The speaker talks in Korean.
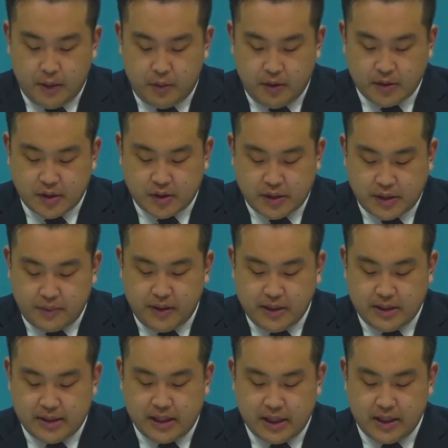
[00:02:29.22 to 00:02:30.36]
히브리서
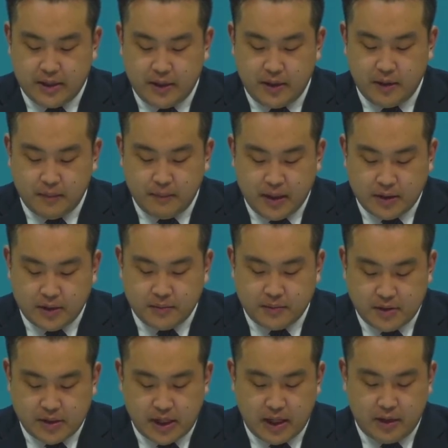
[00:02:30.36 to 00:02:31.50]
11장은
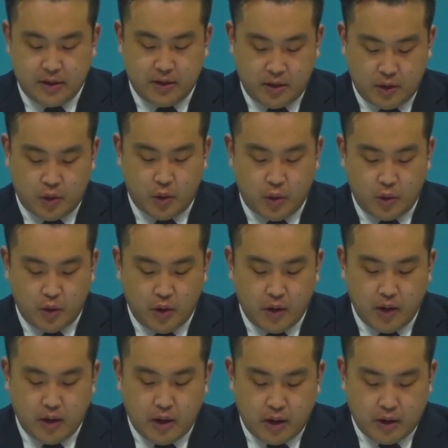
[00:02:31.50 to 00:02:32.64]
믿음 장으로
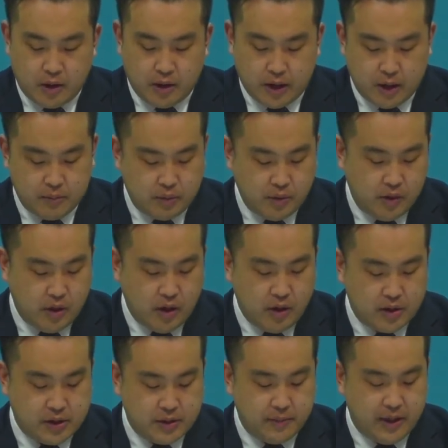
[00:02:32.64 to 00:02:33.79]
그렇게
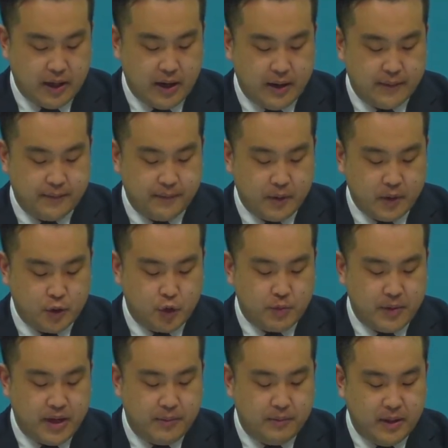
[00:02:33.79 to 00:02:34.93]
불려집니다.
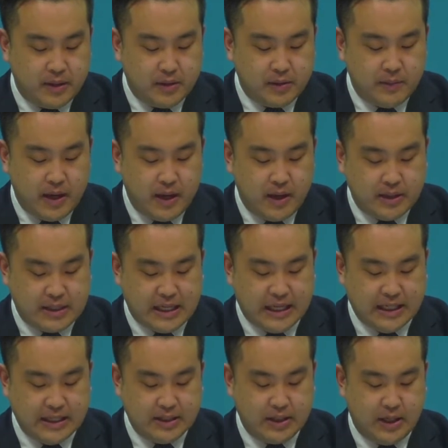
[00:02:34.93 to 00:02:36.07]
수많은 믿음의
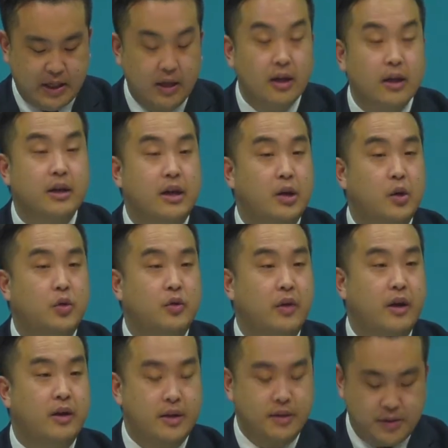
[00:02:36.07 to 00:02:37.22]
장인들이
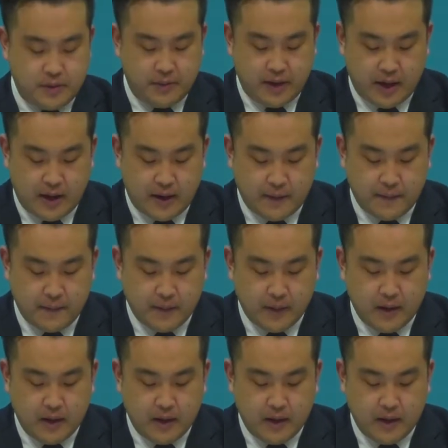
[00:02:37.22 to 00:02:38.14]
기록되어 있습니다.